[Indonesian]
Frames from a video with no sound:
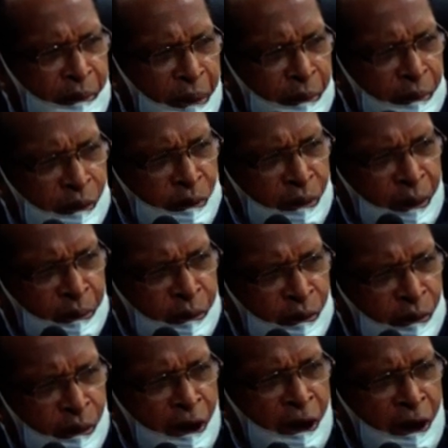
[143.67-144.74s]
80 20 80
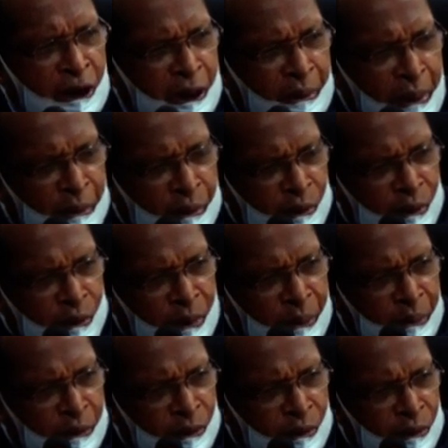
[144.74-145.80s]
20 80
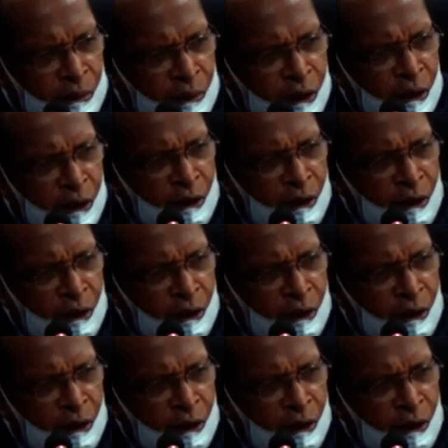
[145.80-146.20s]
20 20